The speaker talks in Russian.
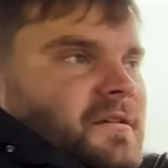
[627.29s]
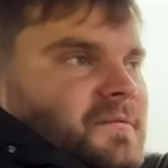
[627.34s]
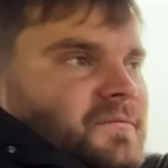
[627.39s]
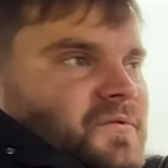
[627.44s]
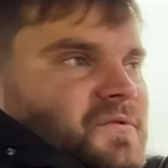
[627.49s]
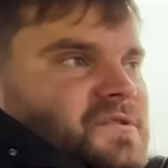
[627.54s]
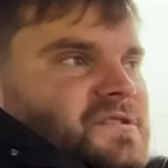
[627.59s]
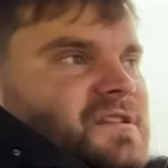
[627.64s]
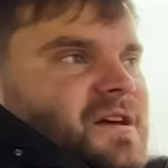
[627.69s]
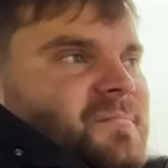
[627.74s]

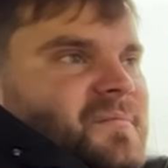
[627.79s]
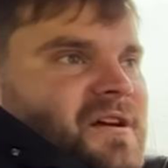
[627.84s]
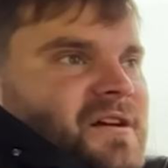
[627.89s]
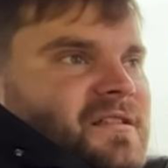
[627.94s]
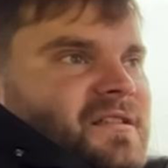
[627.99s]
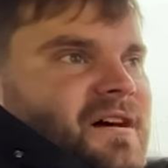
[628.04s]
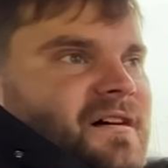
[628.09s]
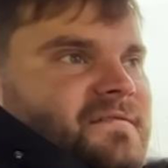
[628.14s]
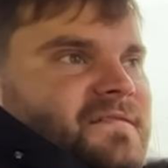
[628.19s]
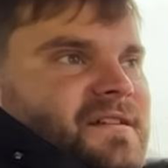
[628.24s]
Ну и самое
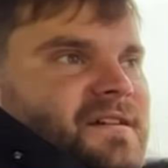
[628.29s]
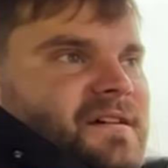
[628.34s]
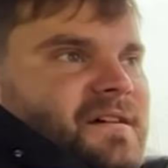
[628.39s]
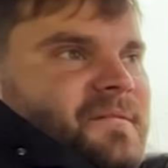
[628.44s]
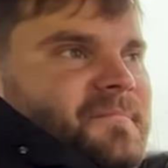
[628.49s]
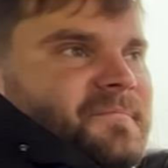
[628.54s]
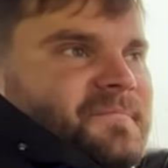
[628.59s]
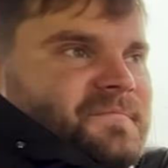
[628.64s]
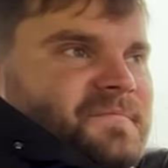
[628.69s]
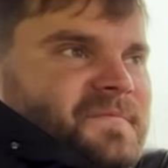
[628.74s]
главное,
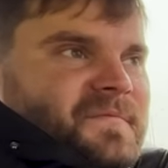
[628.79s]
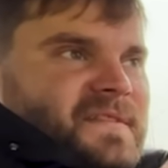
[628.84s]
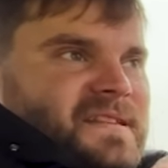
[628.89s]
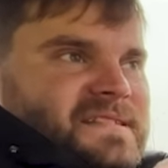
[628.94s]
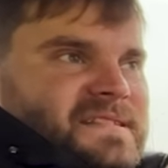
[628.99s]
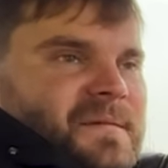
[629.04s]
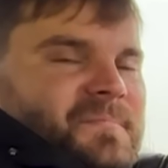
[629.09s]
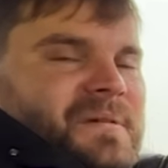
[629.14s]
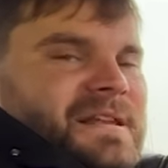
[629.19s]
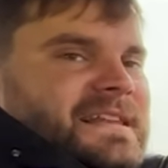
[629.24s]

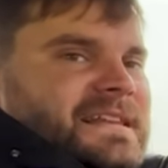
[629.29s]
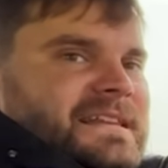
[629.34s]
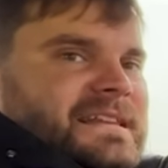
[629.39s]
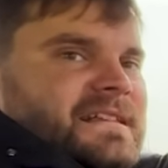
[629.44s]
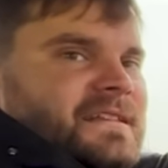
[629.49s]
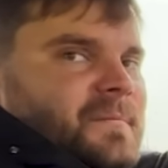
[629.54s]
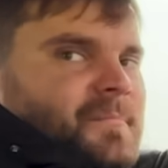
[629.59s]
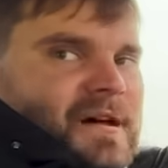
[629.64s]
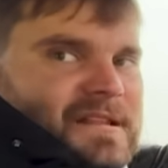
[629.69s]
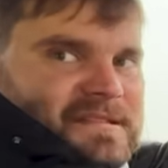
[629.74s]
стабильно не
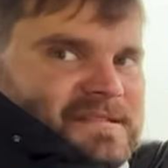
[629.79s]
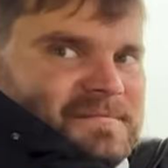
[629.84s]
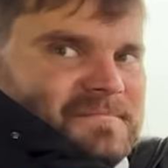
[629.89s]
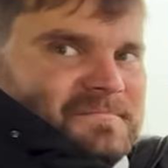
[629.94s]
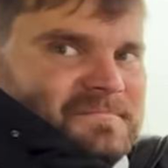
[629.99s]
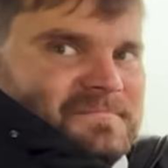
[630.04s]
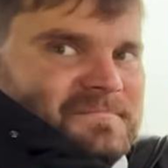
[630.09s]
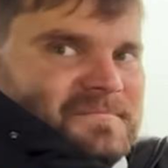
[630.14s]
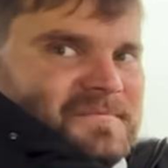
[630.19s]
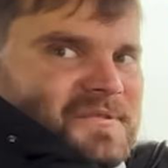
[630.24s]
ломаться.
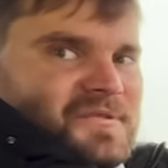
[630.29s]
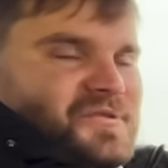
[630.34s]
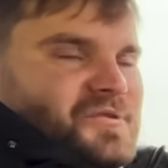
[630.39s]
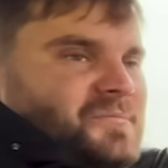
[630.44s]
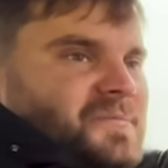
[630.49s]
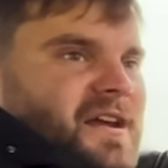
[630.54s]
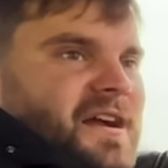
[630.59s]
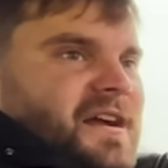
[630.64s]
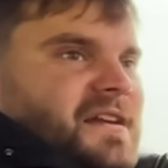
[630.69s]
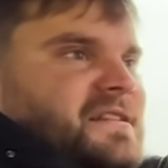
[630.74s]
Потому что у
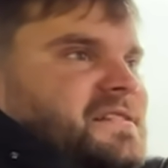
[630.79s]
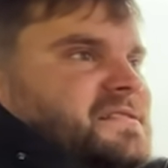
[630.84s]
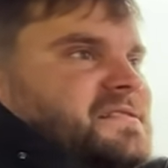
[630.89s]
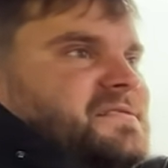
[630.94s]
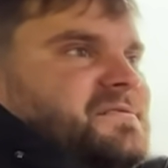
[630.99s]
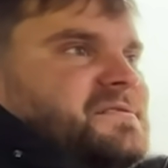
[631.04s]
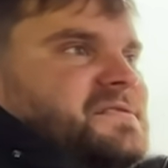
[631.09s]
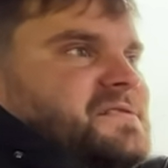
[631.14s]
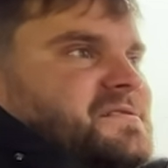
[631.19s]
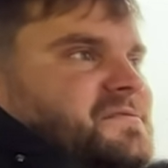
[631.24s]
меня конец
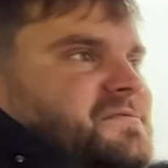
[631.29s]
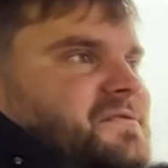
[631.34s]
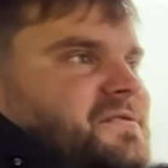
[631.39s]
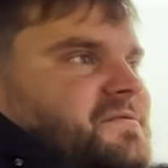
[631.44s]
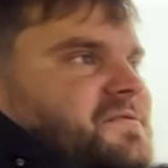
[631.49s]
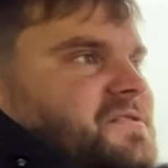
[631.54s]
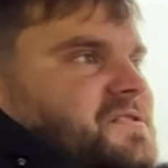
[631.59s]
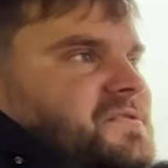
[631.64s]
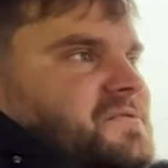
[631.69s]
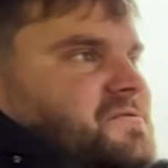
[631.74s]
этого сезона
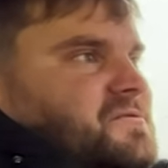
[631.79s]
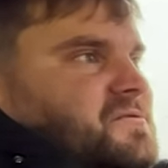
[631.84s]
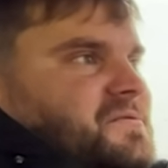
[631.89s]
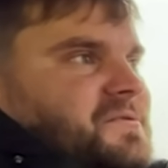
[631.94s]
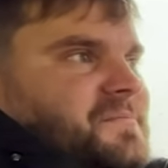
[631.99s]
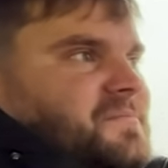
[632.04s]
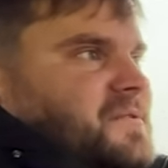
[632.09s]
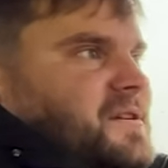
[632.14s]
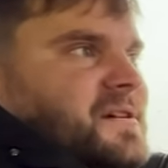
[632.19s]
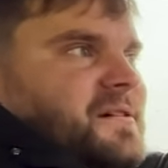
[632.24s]
вышел что-то
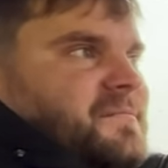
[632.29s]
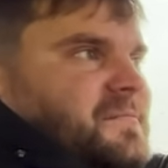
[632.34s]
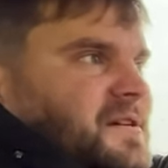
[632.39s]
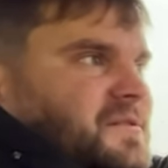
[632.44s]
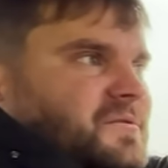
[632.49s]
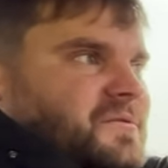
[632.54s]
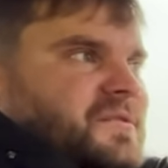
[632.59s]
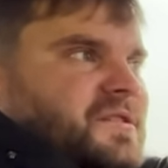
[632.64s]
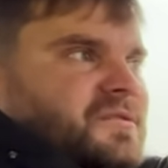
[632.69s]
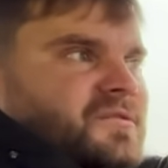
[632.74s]
прям
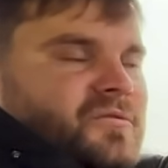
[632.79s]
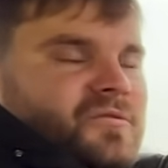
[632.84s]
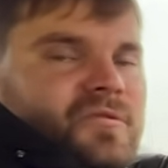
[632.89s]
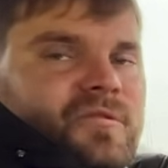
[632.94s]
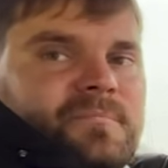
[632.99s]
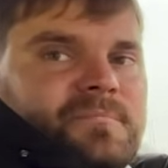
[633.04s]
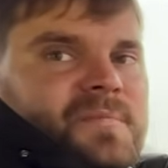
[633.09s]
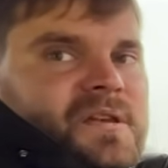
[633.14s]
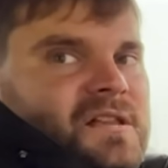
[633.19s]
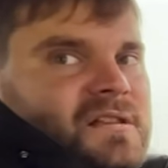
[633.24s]
одно на
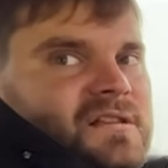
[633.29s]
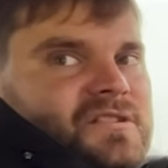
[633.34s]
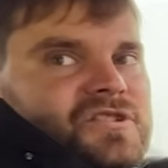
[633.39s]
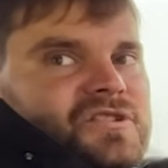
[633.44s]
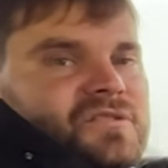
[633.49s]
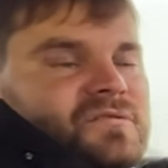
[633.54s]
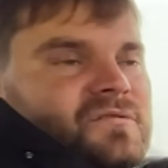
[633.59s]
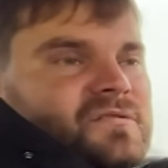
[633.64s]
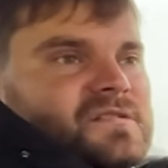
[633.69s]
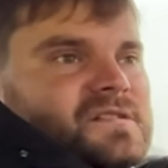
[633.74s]
другом, мелочи,
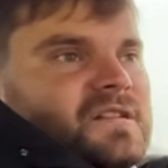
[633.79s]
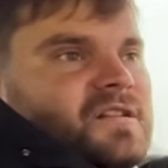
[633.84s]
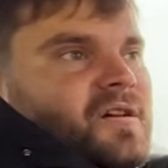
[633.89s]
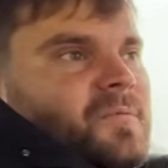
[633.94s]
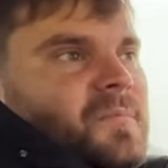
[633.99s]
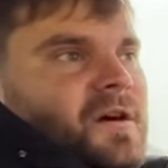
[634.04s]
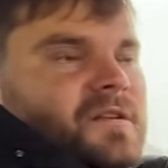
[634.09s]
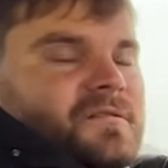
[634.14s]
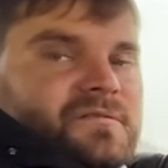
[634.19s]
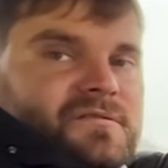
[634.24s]
но
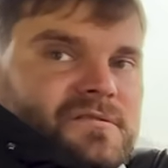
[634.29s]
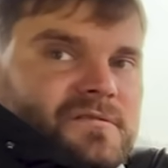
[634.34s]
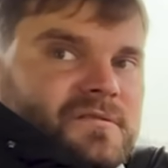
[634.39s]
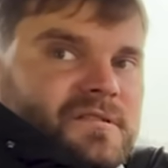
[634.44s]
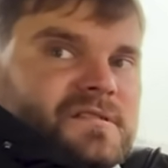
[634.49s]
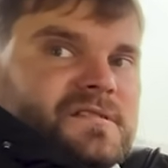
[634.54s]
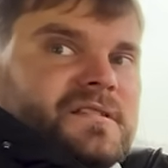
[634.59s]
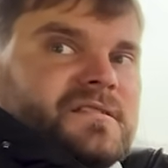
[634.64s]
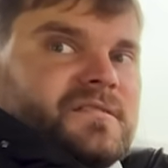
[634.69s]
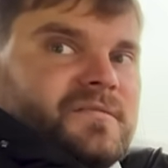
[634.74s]
задолбали. Вот сегодня,
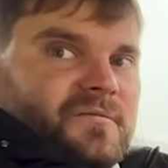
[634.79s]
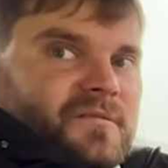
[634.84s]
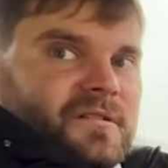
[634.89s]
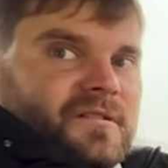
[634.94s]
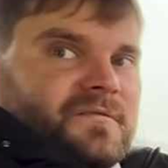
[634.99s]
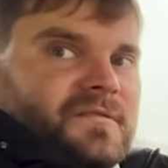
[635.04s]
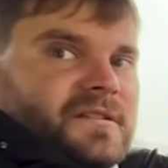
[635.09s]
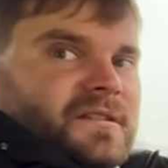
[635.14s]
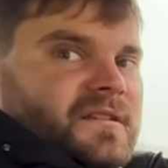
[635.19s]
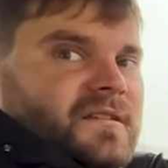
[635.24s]
кстати, ролик
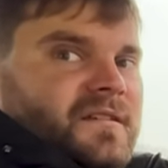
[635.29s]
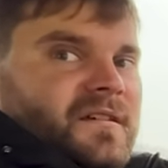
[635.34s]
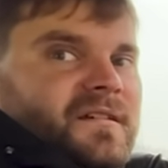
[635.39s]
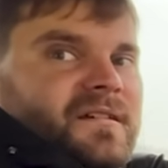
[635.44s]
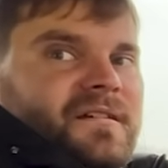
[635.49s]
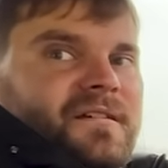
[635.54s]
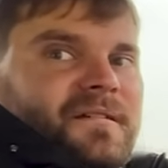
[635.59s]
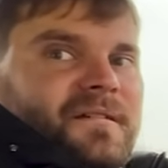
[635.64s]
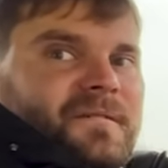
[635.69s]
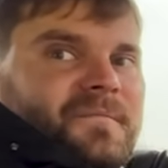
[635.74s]
выйдет.
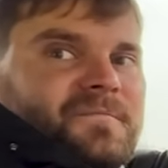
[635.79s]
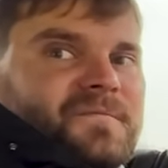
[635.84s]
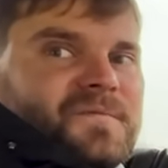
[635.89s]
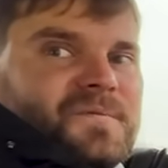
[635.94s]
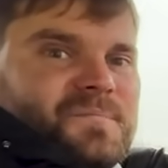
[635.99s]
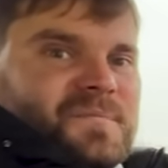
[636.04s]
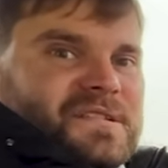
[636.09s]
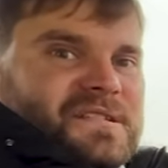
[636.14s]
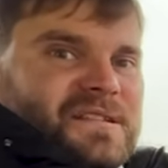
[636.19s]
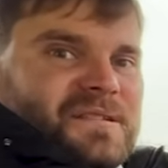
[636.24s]

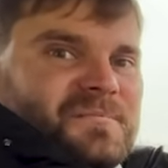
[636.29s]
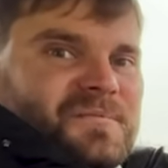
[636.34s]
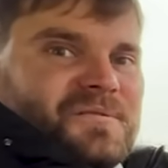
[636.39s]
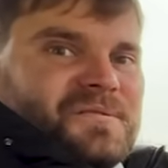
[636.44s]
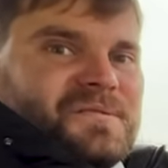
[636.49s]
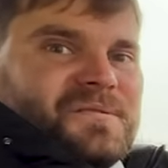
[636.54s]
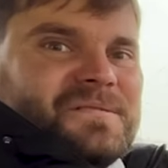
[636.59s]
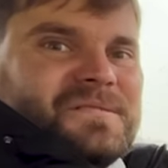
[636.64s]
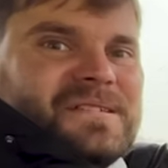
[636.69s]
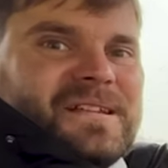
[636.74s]
Ну, пацаны будут
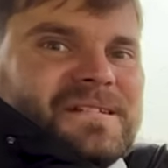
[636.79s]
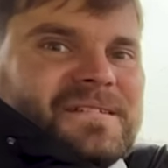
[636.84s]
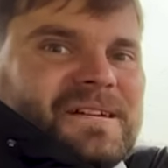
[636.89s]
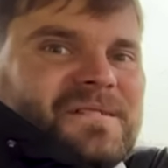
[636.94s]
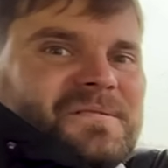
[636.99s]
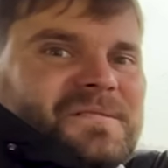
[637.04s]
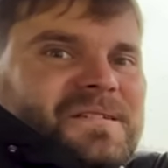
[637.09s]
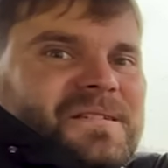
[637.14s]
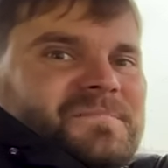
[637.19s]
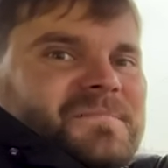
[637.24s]
хоть знать,
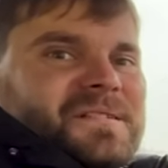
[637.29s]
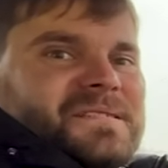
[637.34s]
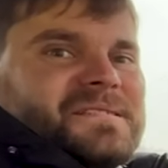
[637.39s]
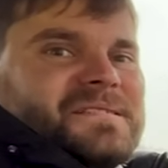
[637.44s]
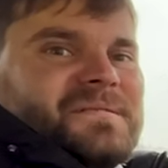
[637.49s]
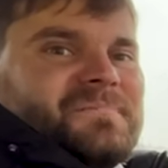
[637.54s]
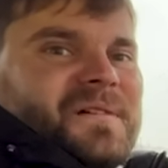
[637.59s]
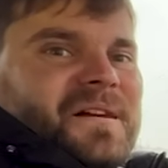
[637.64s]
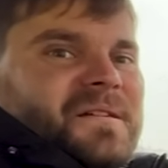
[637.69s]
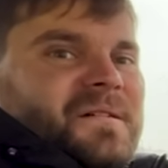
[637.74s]
какой день мы это
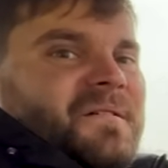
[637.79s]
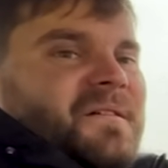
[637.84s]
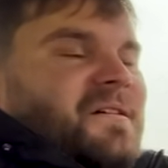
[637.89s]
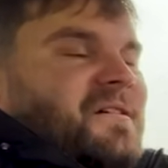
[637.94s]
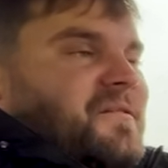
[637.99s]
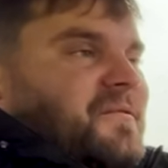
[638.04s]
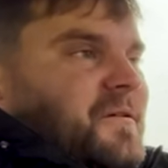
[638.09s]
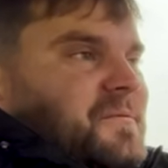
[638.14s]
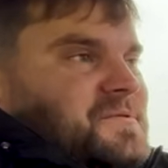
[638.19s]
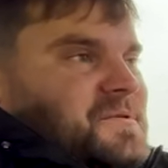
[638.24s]
снимали.
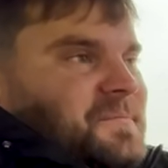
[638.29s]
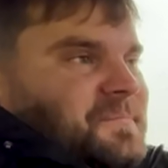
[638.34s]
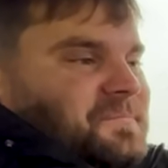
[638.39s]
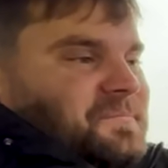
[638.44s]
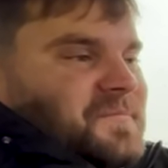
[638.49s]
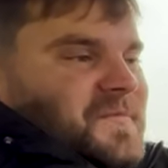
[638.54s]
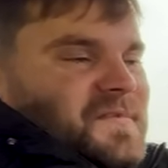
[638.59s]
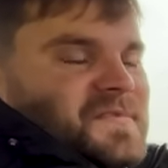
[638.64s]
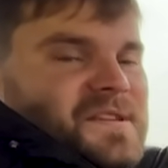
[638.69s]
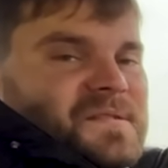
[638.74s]
В общем,
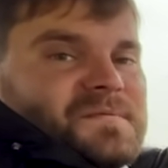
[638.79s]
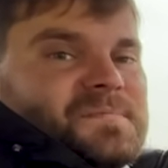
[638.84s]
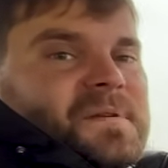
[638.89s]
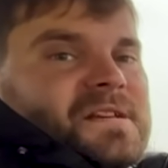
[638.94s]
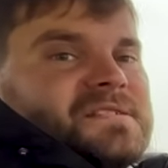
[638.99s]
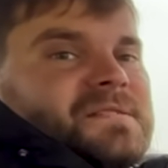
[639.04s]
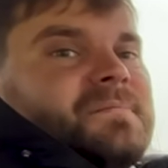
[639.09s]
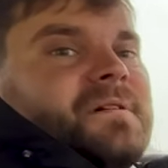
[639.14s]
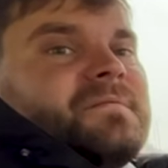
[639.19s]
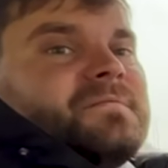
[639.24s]
всем
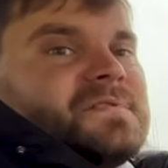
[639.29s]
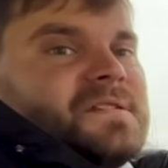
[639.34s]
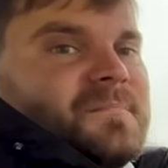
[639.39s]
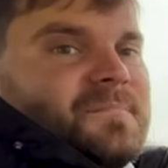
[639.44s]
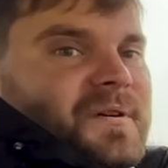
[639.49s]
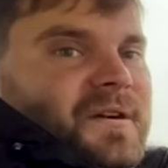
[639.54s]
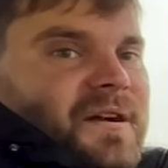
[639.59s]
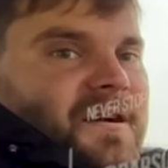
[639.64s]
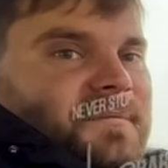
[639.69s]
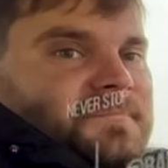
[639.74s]
спасибо, всем
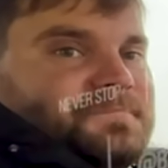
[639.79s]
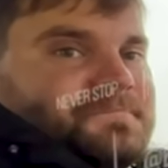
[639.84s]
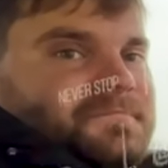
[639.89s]
пока.